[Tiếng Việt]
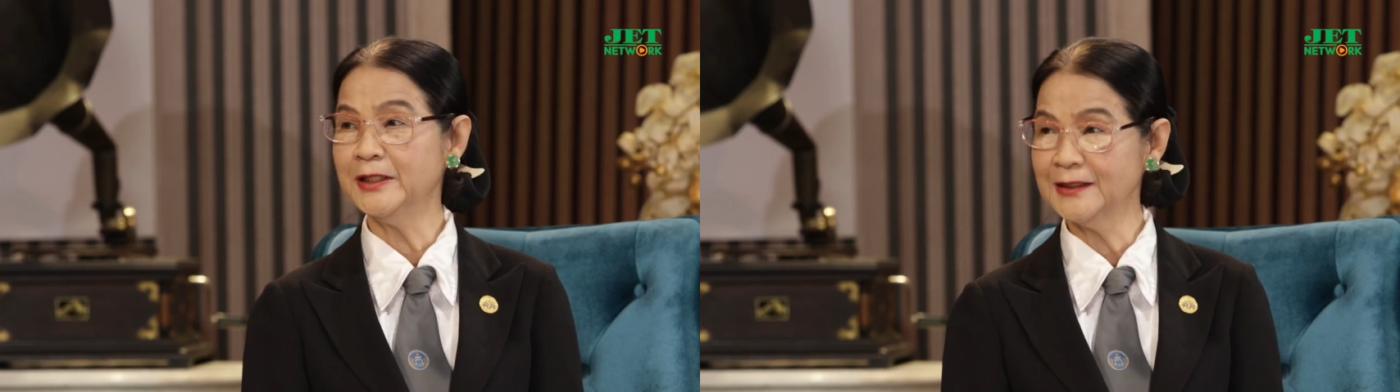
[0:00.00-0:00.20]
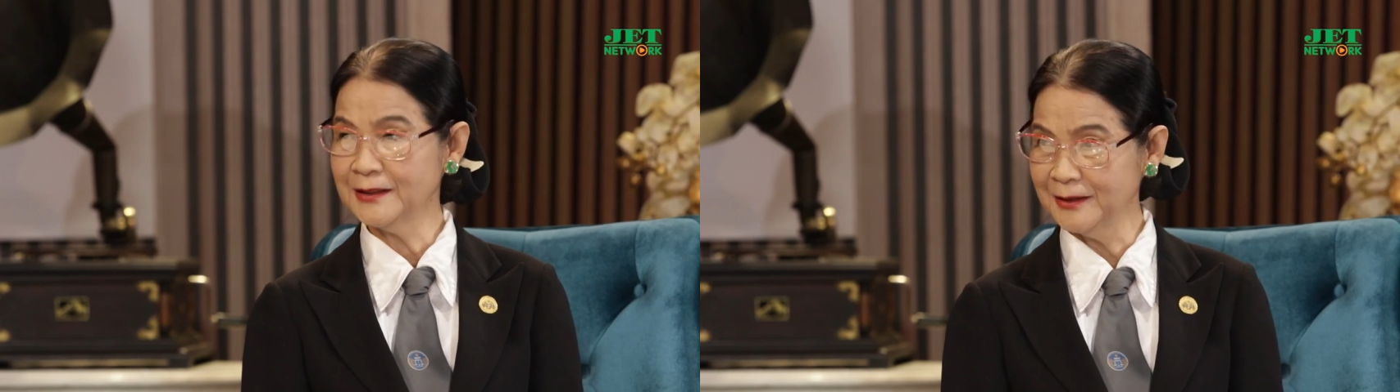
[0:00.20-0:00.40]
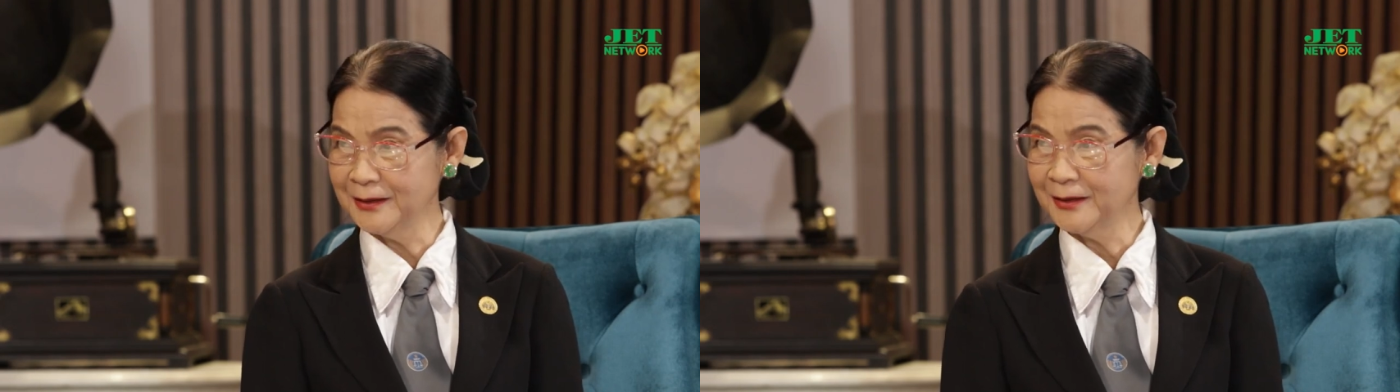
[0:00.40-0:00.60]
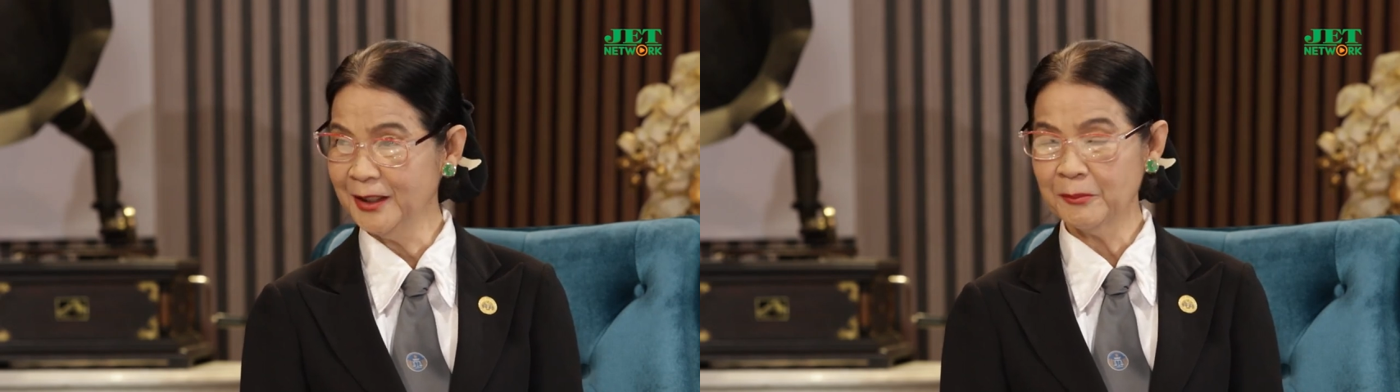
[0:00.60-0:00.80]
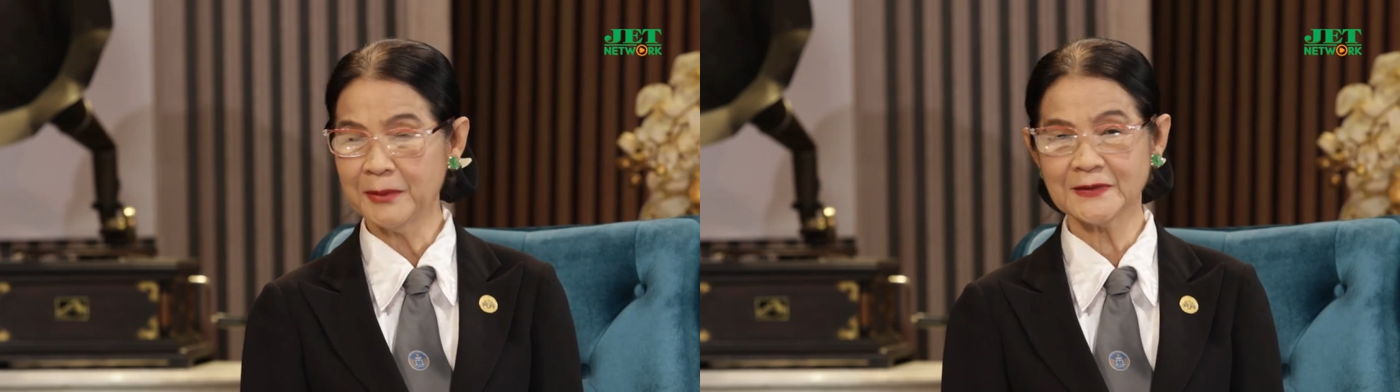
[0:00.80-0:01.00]
nhân gia đình
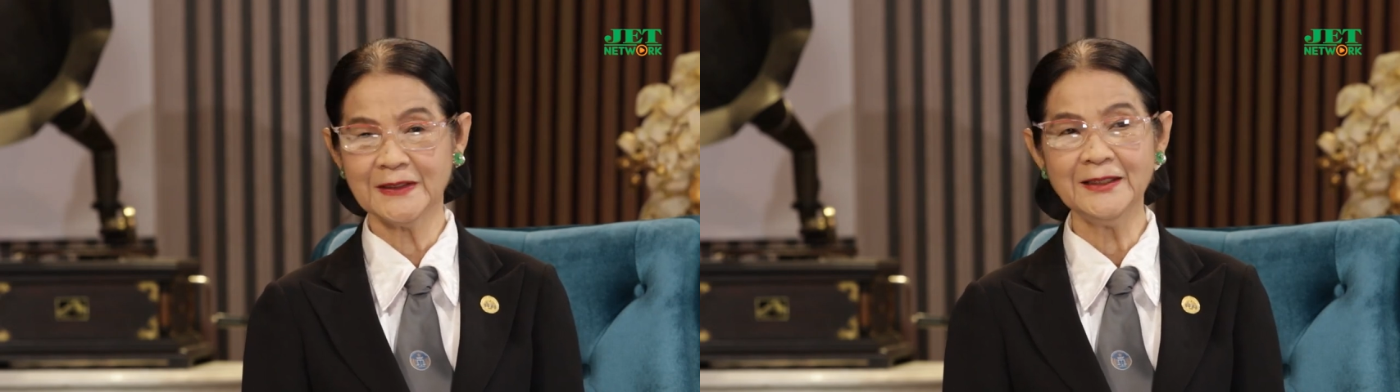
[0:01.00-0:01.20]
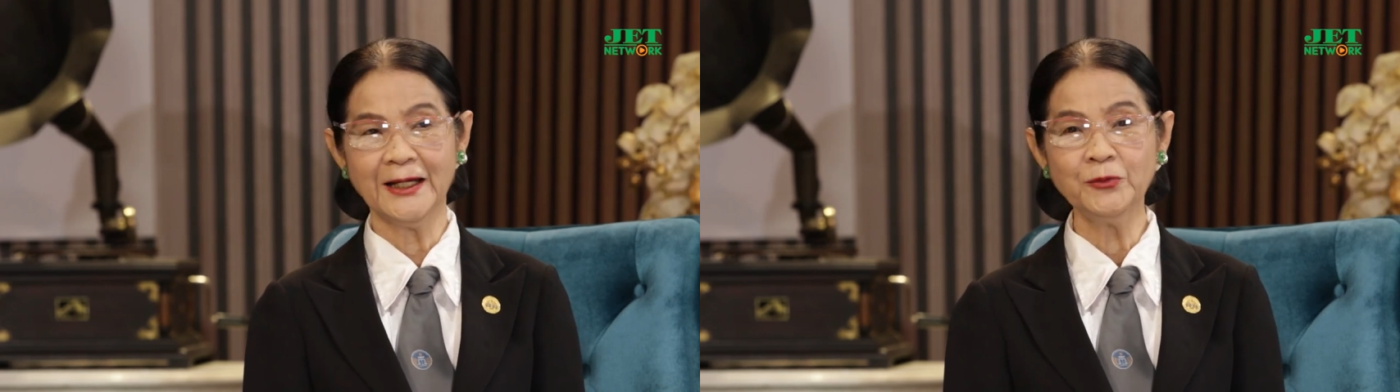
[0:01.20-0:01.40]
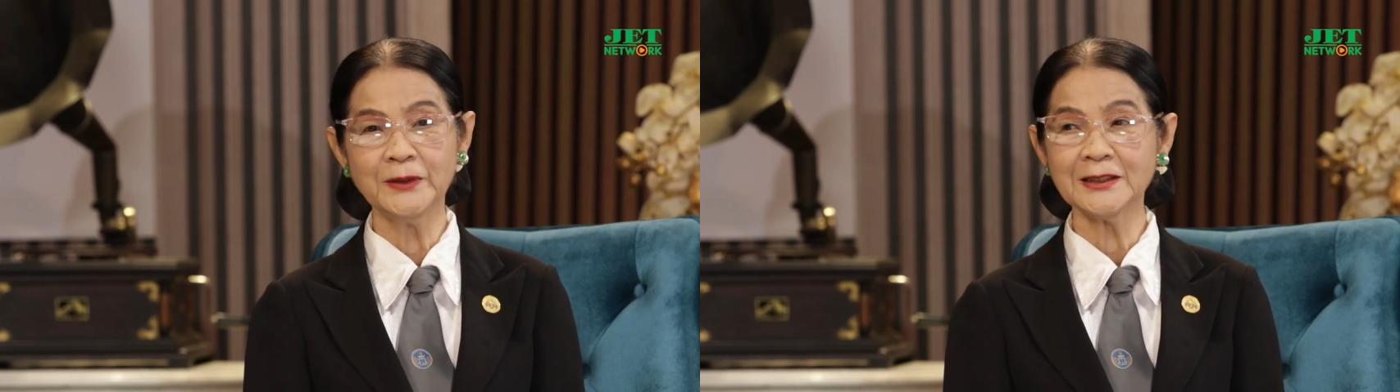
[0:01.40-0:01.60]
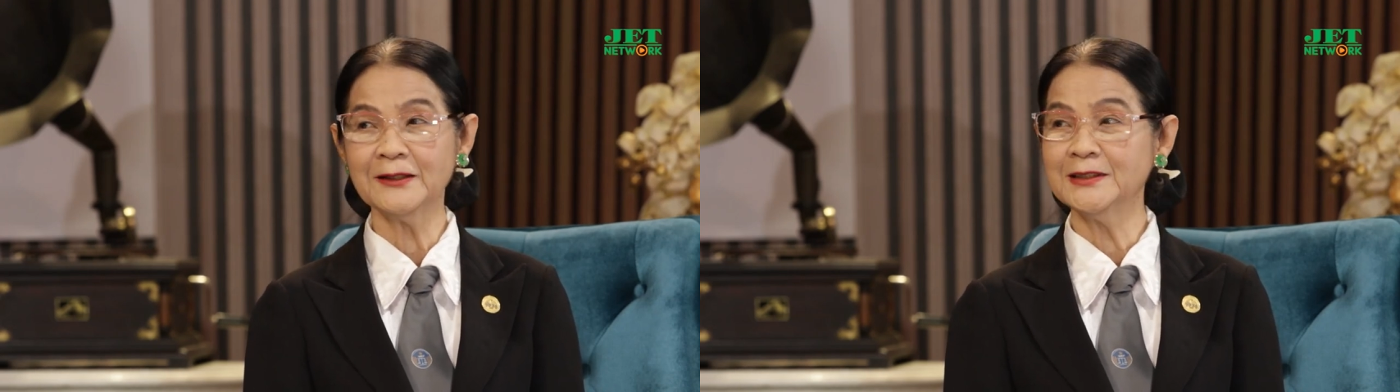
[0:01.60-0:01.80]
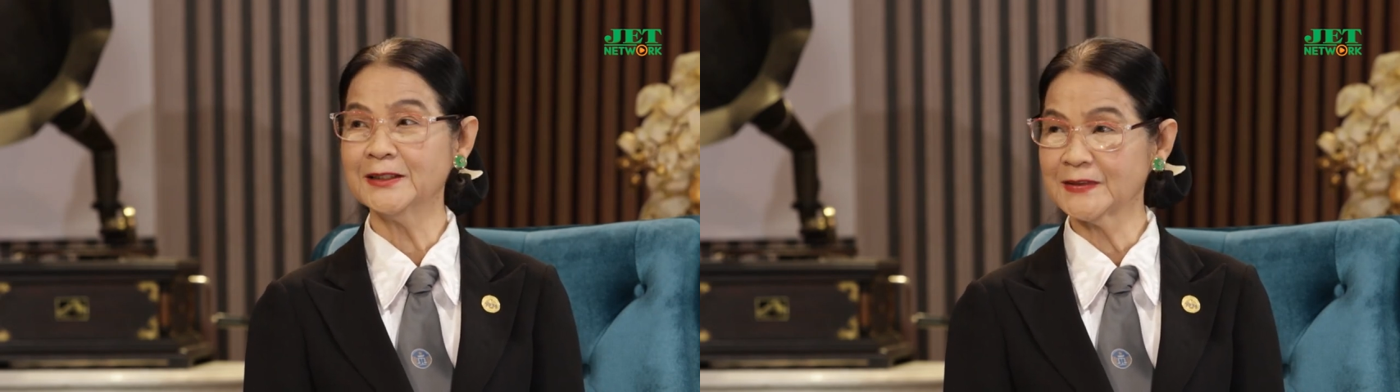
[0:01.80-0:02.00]
mà sẽ giải quyết
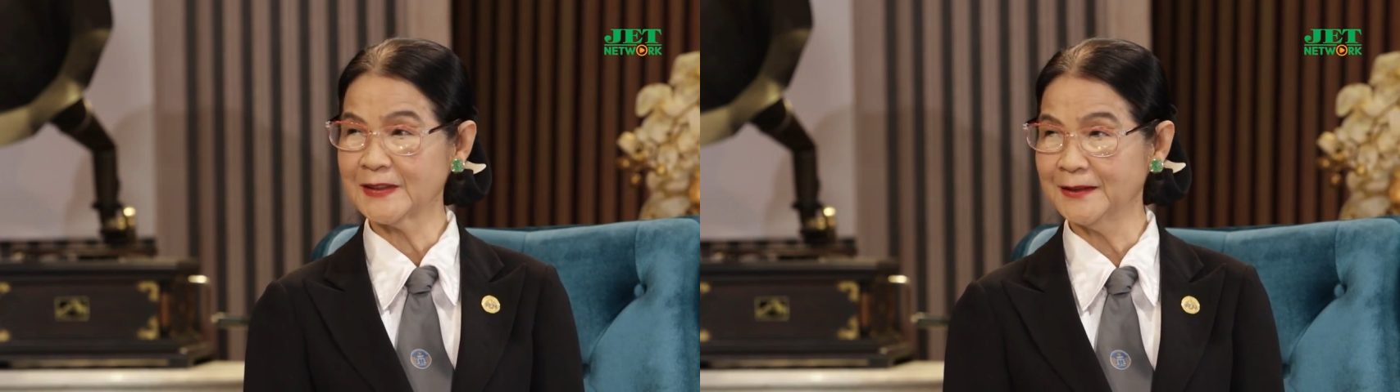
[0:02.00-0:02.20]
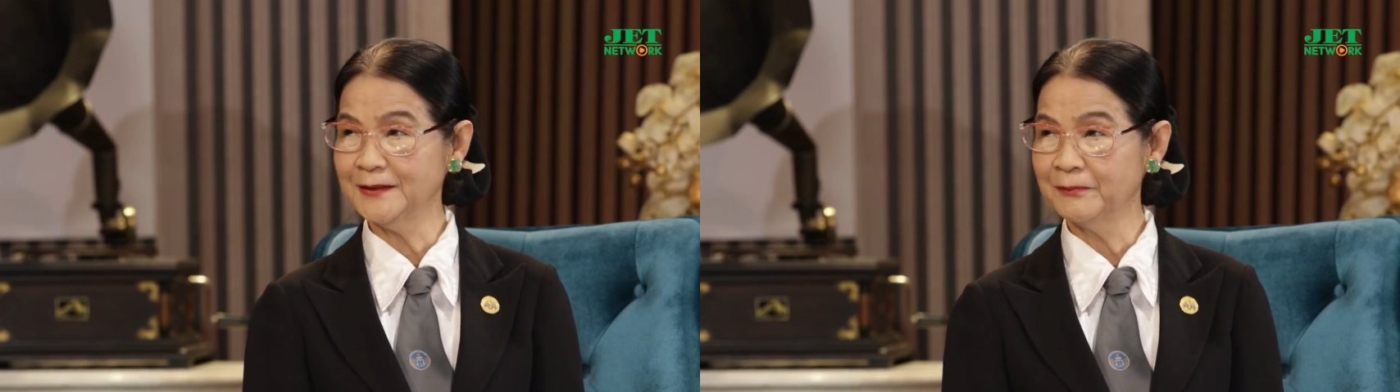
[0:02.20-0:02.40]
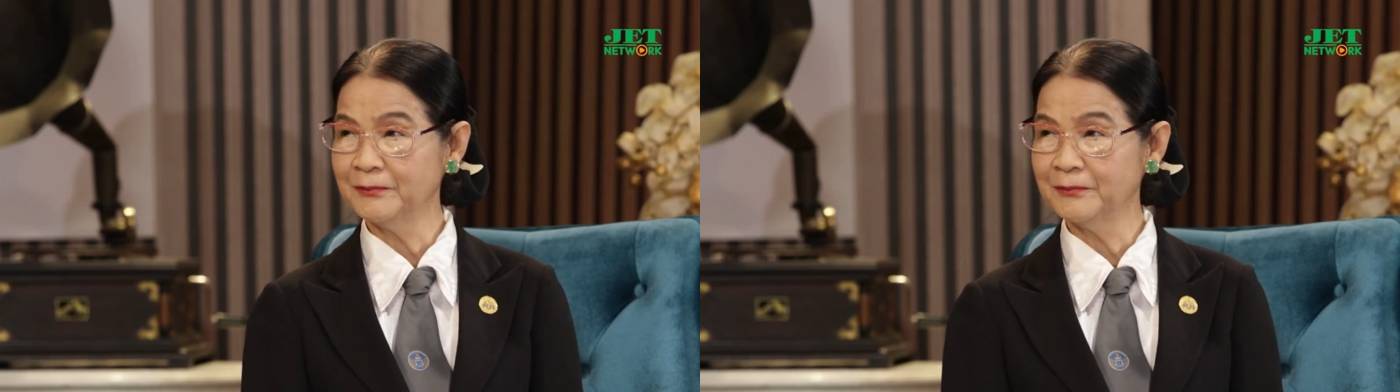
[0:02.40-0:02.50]
theo dân sự